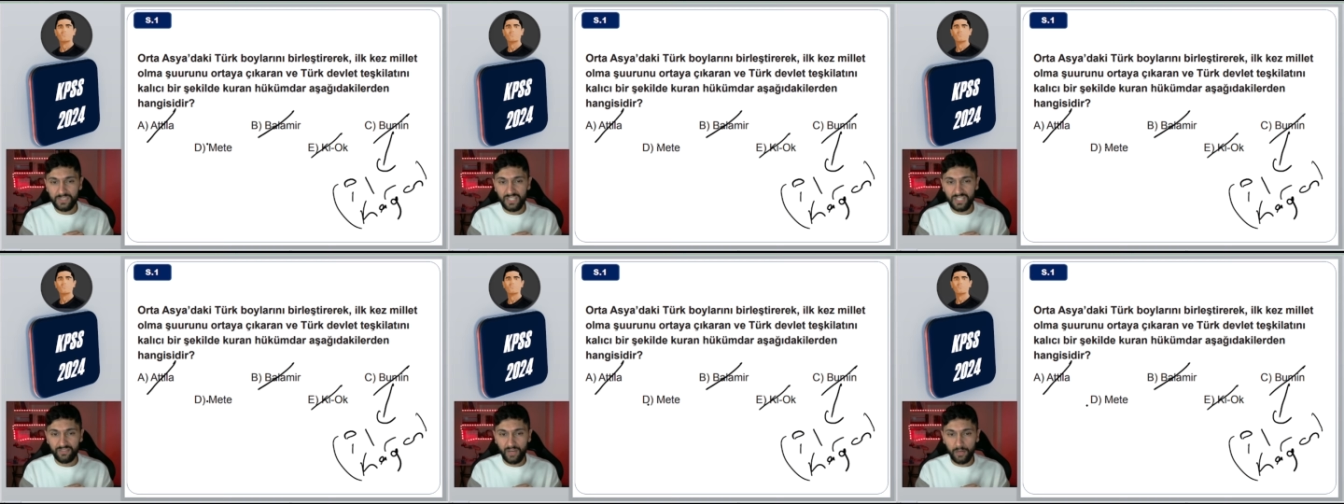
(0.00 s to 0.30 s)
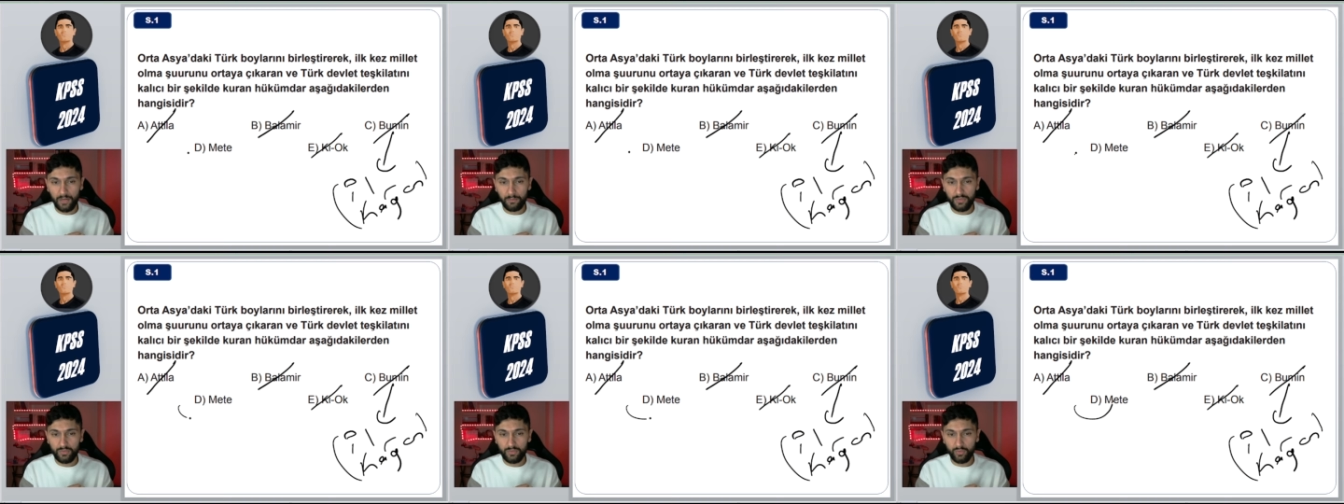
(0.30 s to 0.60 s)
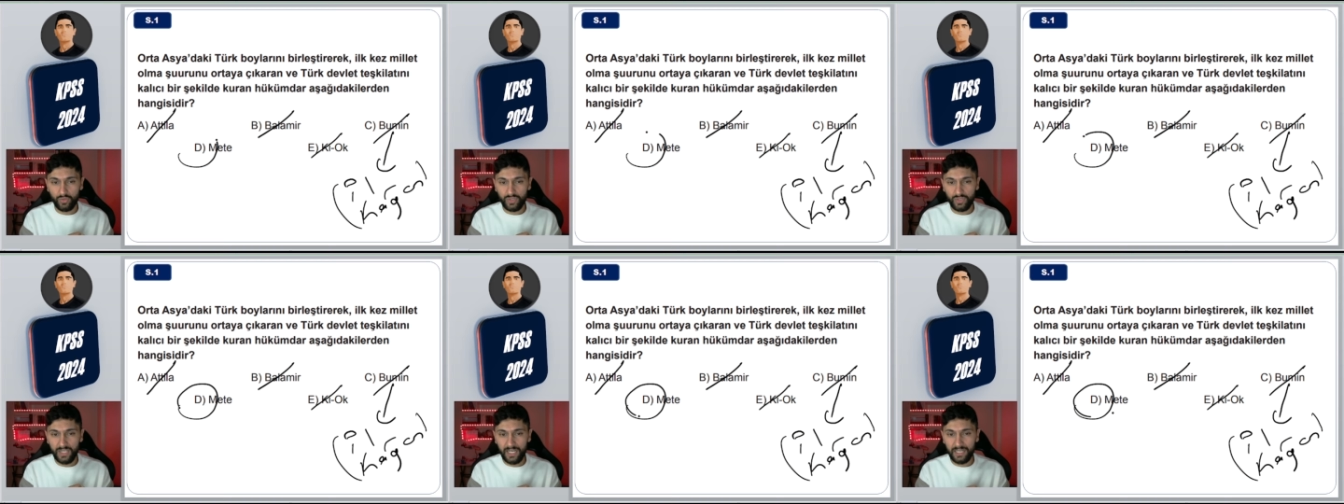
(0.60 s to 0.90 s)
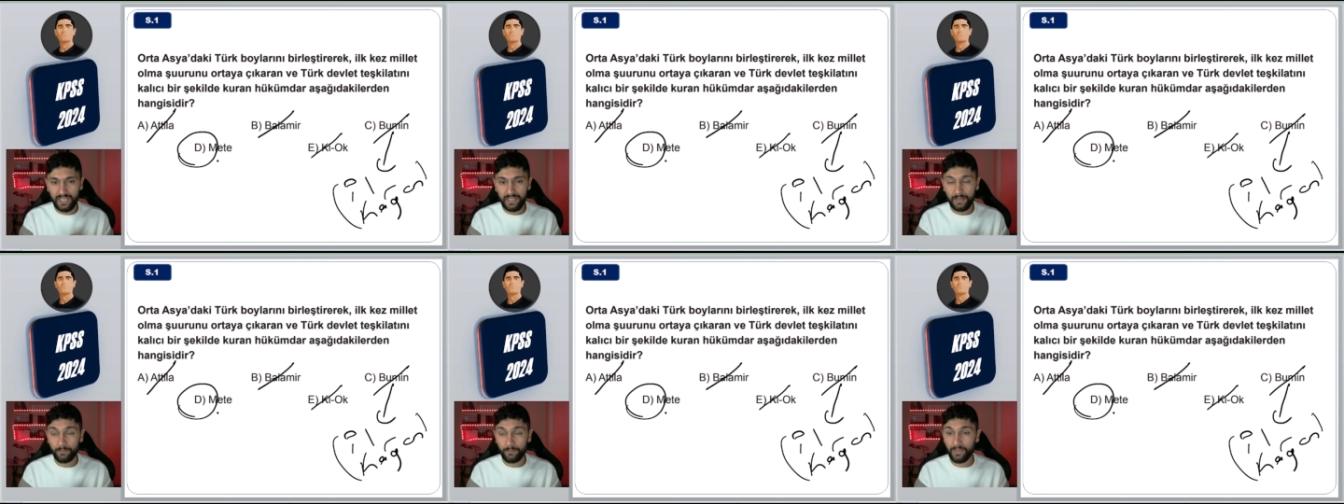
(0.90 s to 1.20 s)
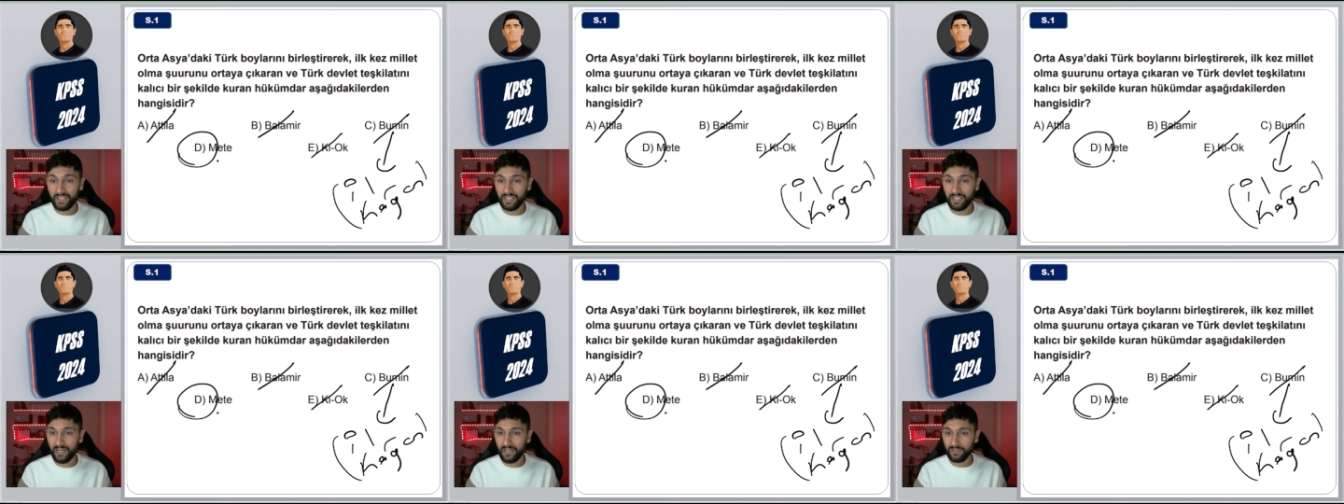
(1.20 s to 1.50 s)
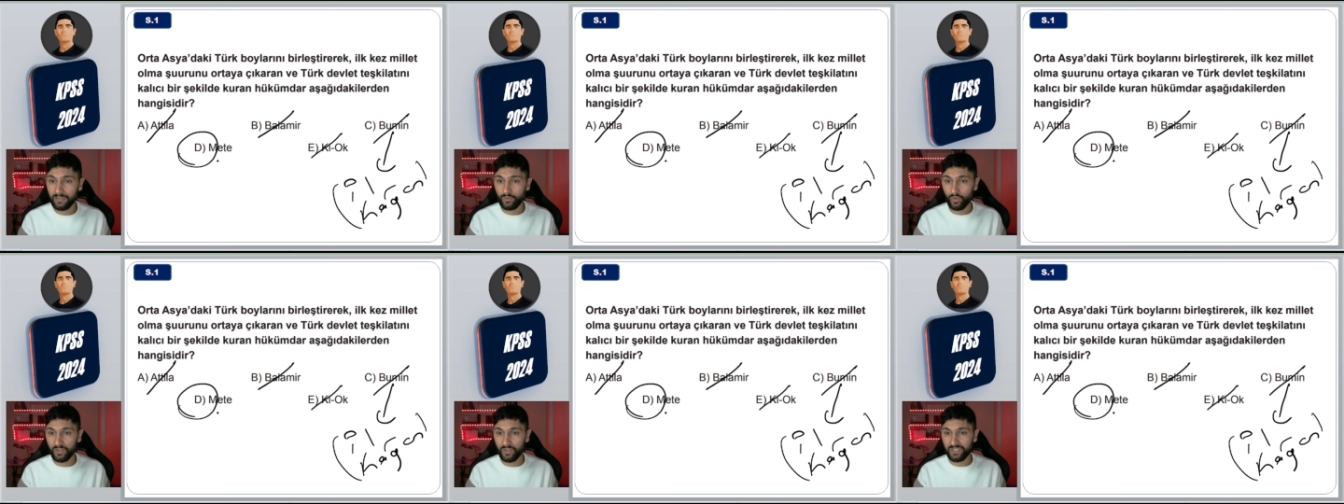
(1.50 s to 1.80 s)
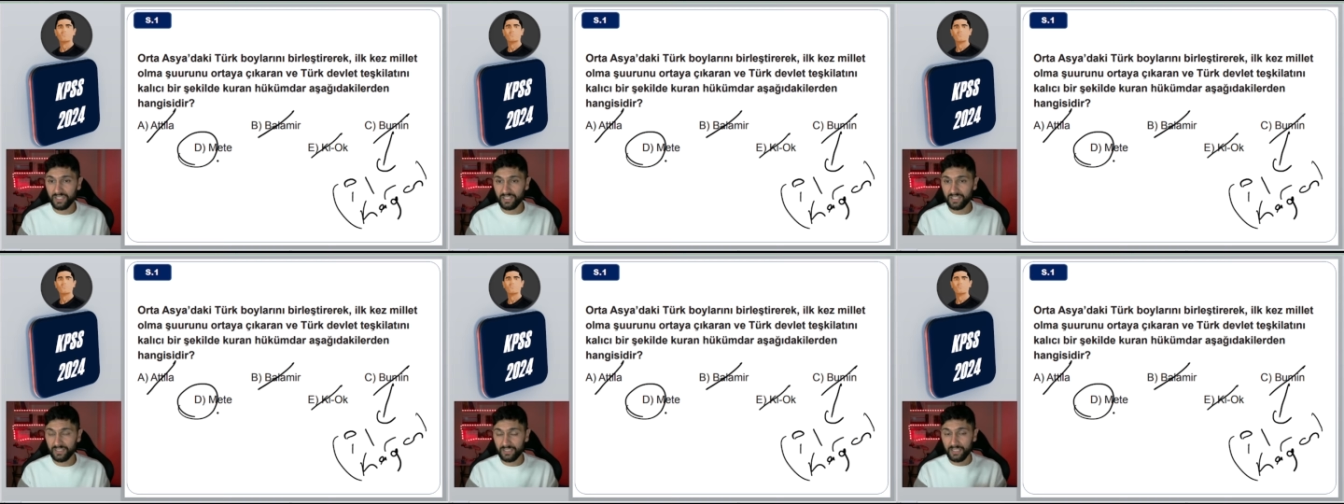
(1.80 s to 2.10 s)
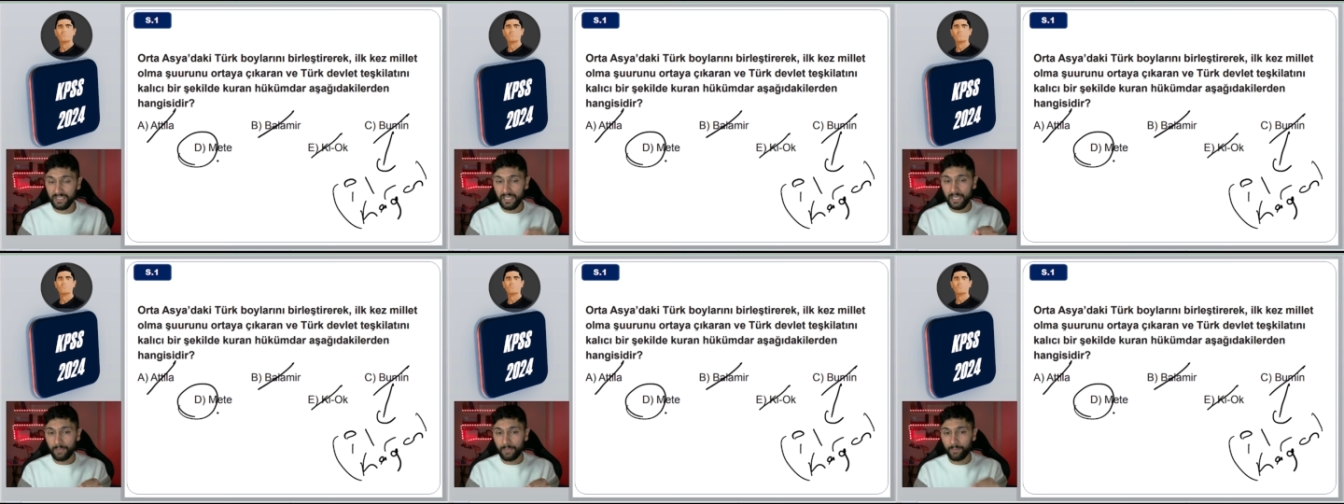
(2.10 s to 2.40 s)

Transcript: Cevabımız burada Metehan olacaktır.